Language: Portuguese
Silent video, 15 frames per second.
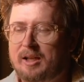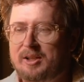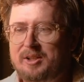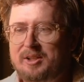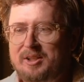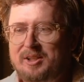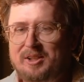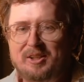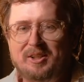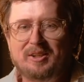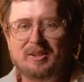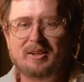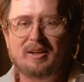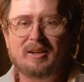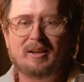
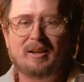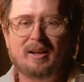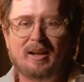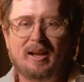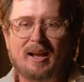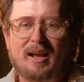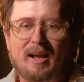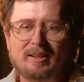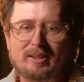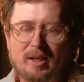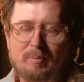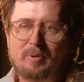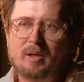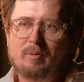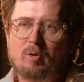E é, a
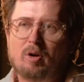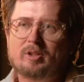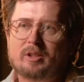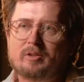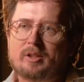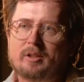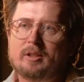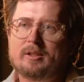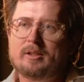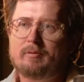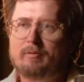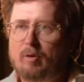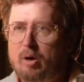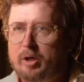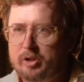terapia mostra que você tem que ser
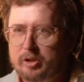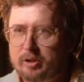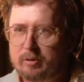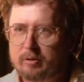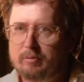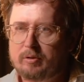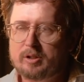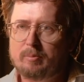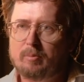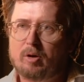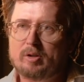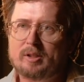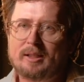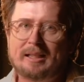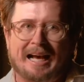forte. Você
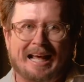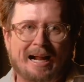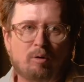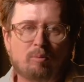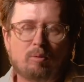mostra encarar o